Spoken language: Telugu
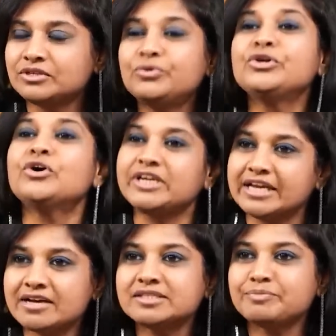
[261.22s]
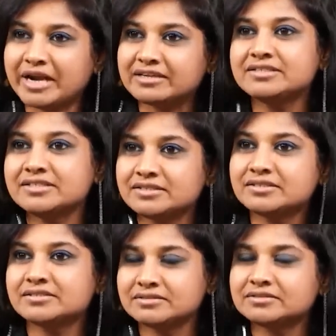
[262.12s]
డూ యువర్ రియాజ్ ప్రాక్టీసెస్
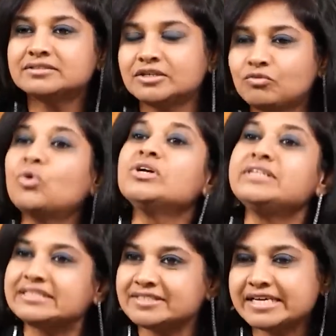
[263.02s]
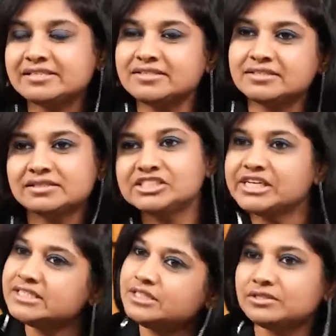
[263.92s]
వోకల్ ఎక్సర్సైజెస్
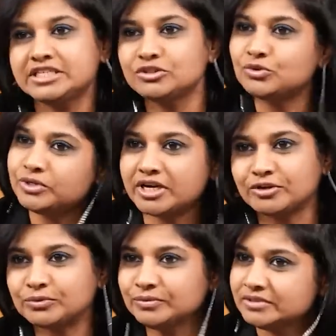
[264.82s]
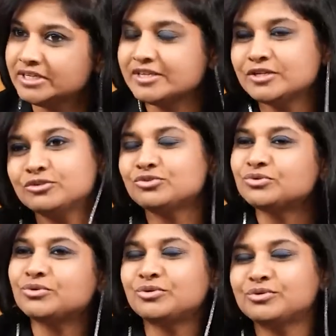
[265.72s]
చేస్తూ ఉంటాను
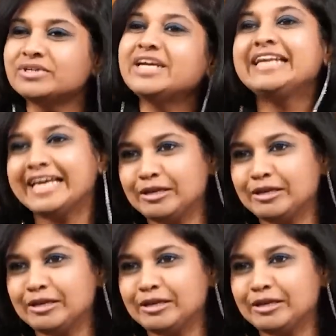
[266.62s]
సో ఇట్